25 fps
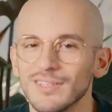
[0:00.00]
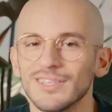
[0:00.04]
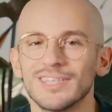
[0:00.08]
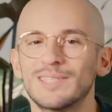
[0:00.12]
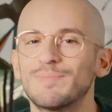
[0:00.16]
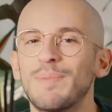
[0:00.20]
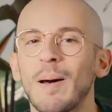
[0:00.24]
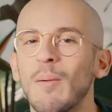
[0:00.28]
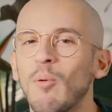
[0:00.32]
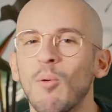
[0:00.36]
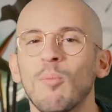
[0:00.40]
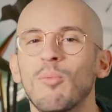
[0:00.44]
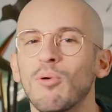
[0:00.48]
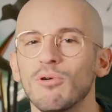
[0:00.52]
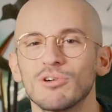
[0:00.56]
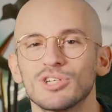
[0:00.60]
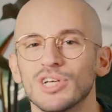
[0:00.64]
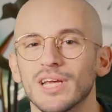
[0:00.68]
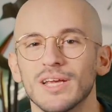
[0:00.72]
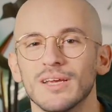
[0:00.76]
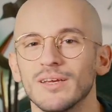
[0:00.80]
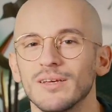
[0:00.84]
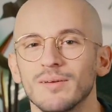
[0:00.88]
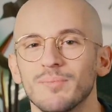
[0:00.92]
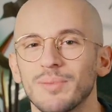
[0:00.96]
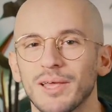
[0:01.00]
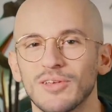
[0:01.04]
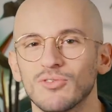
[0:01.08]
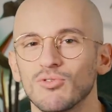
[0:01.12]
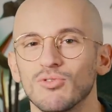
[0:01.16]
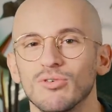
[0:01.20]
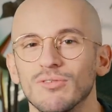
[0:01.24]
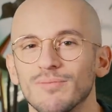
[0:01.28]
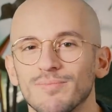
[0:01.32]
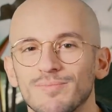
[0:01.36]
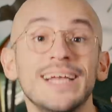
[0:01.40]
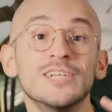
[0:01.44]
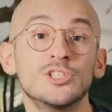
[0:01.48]
C'est pas mon projet,
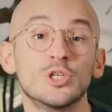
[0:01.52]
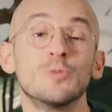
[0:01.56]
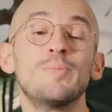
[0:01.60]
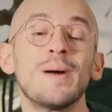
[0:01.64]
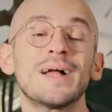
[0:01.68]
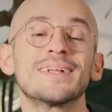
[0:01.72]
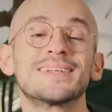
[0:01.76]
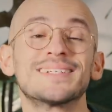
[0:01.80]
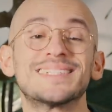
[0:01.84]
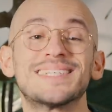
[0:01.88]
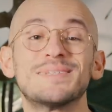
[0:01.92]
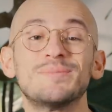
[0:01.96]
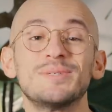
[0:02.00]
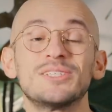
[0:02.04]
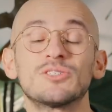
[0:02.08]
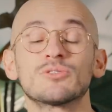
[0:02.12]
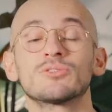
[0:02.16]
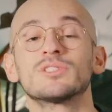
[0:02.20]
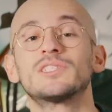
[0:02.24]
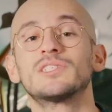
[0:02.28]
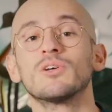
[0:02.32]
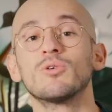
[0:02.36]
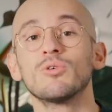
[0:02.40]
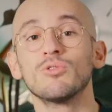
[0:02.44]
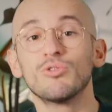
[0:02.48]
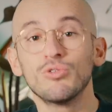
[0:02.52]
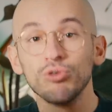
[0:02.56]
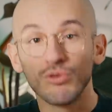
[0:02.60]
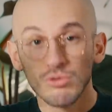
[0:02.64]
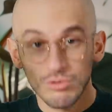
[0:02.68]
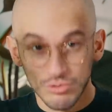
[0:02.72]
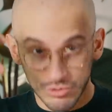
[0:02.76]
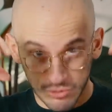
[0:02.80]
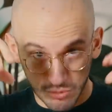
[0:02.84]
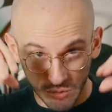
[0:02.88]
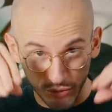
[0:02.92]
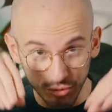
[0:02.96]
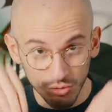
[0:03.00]
perso. Et je parle des émissions de
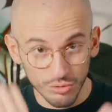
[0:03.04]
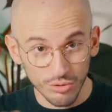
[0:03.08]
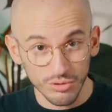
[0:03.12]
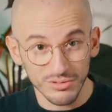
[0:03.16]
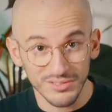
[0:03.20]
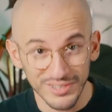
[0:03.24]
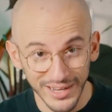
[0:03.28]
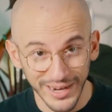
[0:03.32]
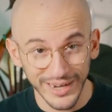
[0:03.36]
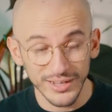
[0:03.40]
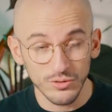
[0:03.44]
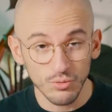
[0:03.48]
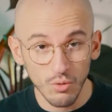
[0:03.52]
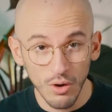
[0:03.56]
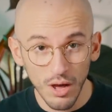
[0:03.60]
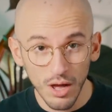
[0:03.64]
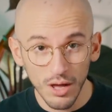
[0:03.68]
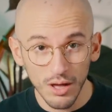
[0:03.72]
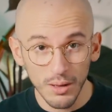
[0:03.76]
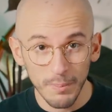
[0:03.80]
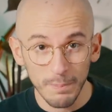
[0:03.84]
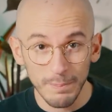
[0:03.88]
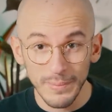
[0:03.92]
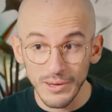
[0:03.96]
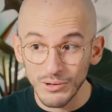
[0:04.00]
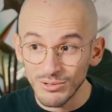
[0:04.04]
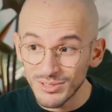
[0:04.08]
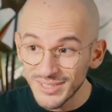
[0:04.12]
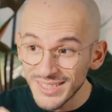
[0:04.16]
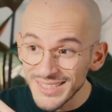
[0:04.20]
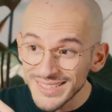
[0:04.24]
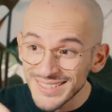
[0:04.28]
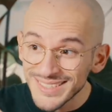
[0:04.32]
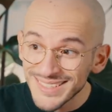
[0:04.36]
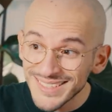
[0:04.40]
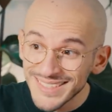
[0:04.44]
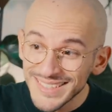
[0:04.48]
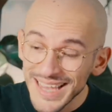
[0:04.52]
CO2 sur notre territoire, mais
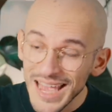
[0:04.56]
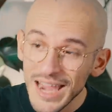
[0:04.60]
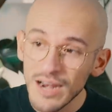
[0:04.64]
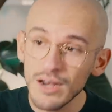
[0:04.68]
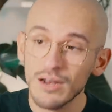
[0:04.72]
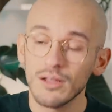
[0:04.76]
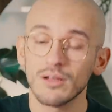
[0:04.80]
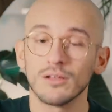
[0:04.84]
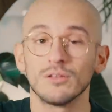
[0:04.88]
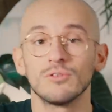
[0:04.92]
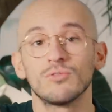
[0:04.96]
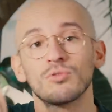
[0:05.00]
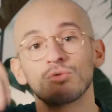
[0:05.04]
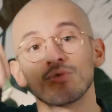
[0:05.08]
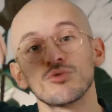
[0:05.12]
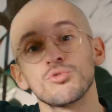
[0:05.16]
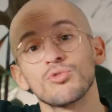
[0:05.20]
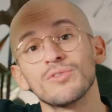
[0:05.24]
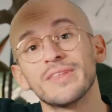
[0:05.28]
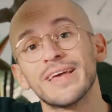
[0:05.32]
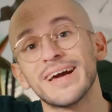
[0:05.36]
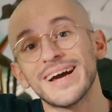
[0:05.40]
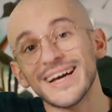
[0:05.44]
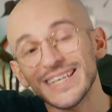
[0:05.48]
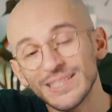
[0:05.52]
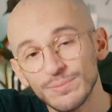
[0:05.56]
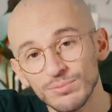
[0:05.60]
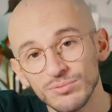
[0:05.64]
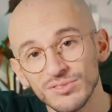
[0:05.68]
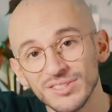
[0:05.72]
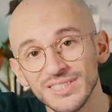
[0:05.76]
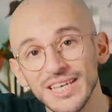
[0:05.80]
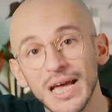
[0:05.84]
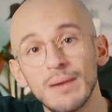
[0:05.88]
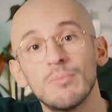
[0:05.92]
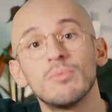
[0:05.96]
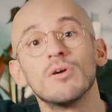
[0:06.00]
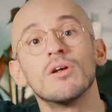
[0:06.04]
aussi celles dont on est
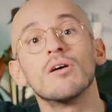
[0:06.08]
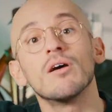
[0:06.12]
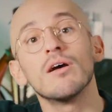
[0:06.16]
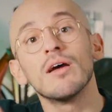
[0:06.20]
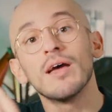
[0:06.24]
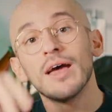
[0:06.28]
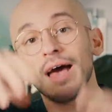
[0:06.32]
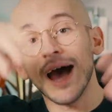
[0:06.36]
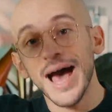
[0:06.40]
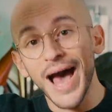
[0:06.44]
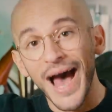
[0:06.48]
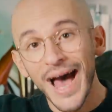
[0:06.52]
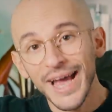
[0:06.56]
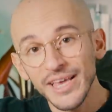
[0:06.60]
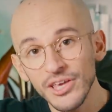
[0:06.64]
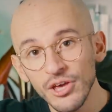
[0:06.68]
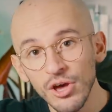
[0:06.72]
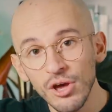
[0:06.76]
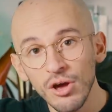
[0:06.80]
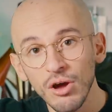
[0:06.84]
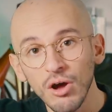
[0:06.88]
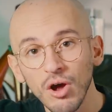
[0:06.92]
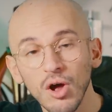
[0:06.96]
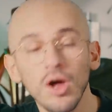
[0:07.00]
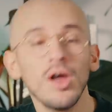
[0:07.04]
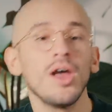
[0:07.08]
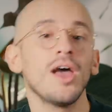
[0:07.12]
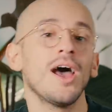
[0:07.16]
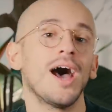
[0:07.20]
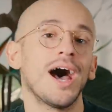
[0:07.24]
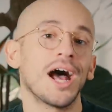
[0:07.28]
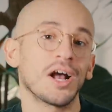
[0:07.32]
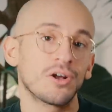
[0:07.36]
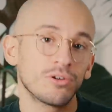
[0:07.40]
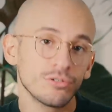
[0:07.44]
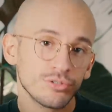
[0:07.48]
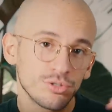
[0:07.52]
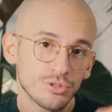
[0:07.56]
responsable ailleurs
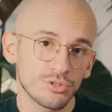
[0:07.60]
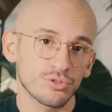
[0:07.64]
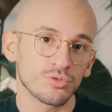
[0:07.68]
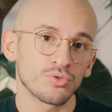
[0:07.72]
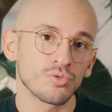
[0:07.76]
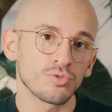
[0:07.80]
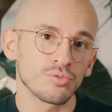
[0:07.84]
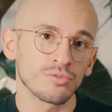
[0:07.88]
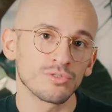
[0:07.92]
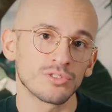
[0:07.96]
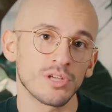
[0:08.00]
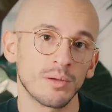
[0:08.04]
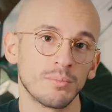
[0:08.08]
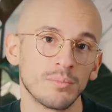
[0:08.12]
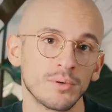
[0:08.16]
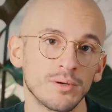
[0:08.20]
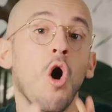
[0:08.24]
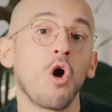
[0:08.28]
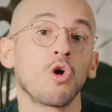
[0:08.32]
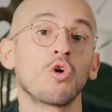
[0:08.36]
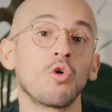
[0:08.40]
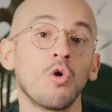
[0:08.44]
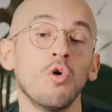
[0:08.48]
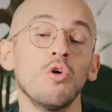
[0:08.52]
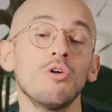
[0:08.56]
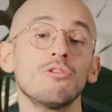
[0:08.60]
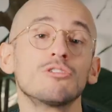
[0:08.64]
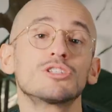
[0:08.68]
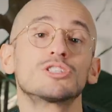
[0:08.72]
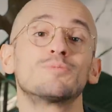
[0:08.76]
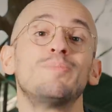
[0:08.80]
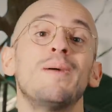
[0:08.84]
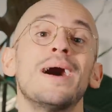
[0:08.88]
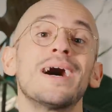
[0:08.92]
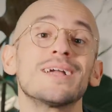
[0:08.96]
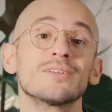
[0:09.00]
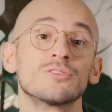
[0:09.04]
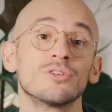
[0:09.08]
à cause de ce qu'on consomme. En gros, je
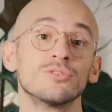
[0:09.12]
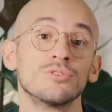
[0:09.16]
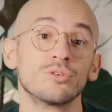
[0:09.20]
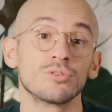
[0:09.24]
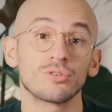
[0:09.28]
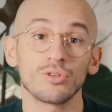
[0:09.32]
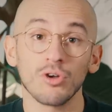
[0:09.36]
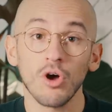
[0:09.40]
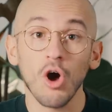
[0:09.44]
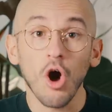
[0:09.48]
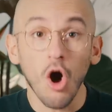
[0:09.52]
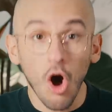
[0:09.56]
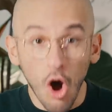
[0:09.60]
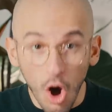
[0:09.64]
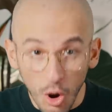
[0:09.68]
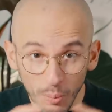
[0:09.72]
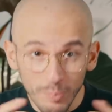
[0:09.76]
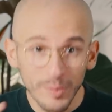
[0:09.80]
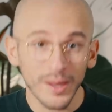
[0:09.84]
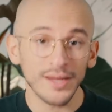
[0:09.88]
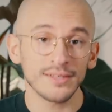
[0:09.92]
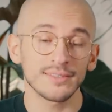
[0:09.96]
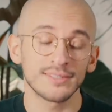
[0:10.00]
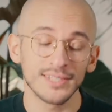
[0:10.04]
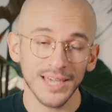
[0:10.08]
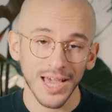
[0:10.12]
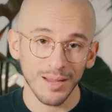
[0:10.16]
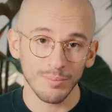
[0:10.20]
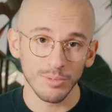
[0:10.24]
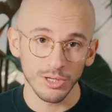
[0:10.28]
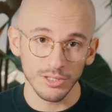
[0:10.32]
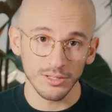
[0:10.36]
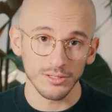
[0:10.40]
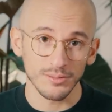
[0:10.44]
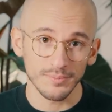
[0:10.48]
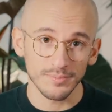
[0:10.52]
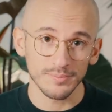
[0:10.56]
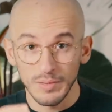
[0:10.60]
parle de notre empreinte
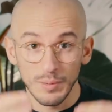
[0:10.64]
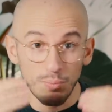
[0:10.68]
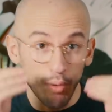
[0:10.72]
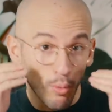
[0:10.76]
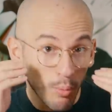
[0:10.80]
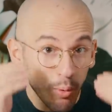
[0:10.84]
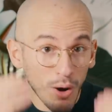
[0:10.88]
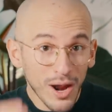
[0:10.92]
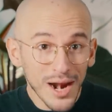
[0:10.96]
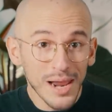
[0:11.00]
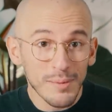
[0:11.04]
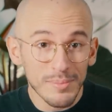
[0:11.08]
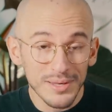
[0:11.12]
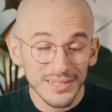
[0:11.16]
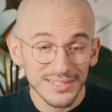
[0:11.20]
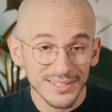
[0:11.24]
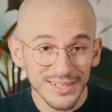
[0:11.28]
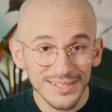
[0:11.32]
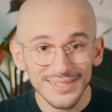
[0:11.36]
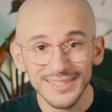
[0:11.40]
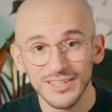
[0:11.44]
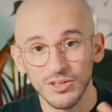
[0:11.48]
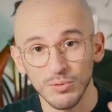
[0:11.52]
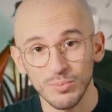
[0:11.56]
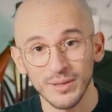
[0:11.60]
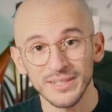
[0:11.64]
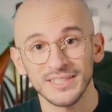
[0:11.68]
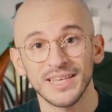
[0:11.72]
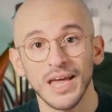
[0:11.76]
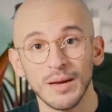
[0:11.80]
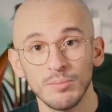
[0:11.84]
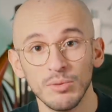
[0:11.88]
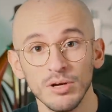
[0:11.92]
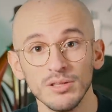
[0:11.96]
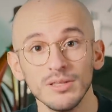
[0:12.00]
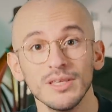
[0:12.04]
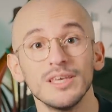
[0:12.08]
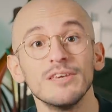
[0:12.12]
carbone. Mais pour pouvoir la baisser, cette empreinte
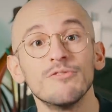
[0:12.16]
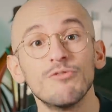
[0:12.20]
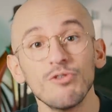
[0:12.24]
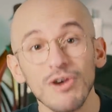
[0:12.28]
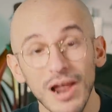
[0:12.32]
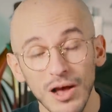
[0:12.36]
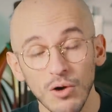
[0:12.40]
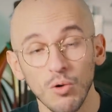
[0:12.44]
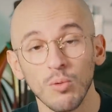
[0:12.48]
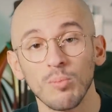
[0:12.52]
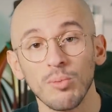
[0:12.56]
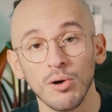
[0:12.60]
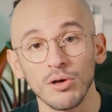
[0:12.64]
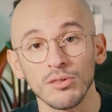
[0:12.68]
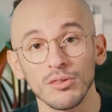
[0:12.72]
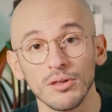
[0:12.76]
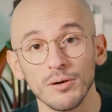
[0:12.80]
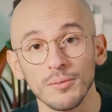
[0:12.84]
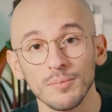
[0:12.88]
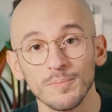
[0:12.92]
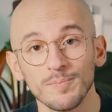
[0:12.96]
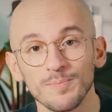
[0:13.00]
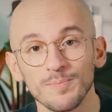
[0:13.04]
carbone, il faut la comprendre.